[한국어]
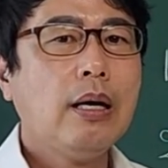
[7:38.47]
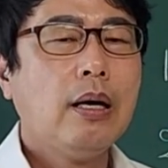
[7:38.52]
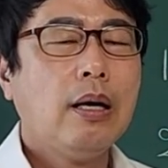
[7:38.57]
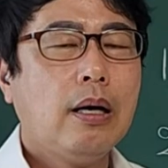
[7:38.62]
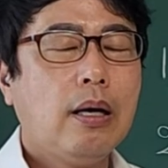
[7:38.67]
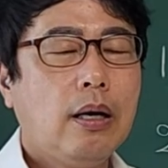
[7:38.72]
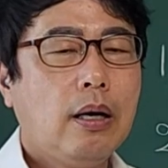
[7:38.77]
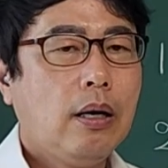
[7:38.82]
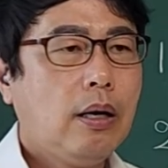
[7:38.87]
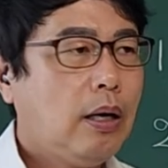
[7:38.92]

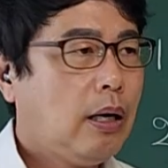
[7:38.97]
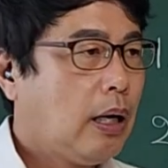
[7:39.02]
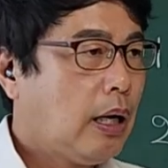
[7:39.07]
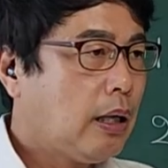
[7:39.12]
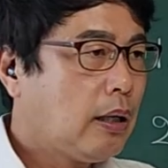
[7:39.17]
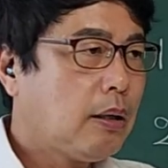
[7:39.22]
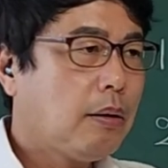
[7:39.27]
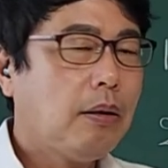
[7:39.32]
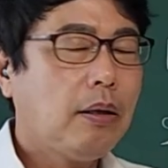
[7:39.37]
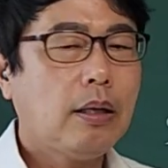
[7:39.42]

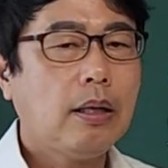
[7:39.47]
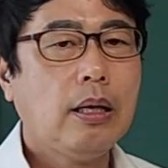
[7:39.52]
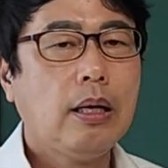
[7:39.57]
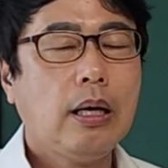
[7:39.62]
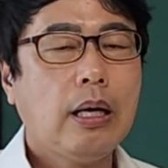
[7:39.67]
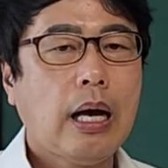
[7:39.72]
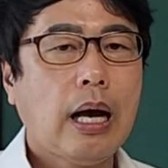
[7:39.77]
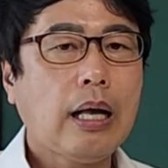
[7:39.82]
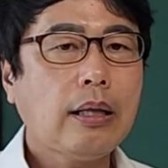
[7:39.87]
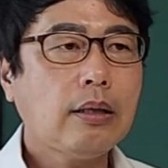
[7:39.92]
어한한
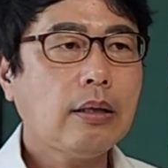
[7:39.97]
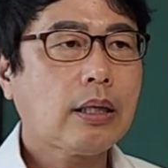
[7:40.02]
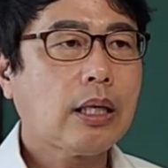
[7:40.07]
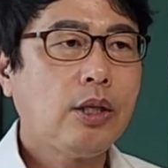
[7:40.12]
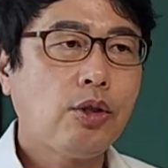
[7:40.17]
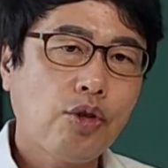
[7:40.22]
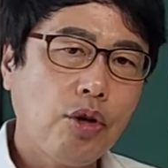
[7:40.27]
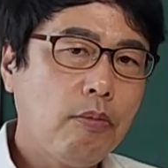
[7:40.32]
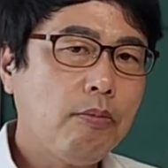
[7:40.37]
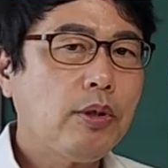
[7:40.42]
한
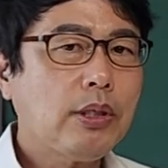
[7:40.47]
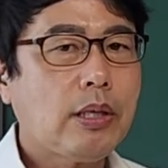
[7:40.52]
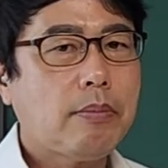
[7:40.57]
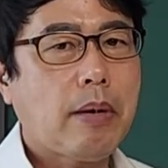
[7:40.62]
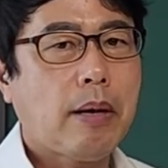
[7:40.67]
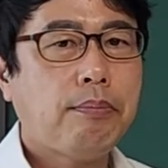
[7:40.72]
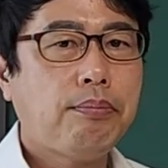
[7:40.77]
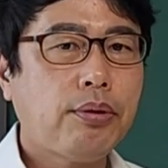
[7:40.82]
기출문제만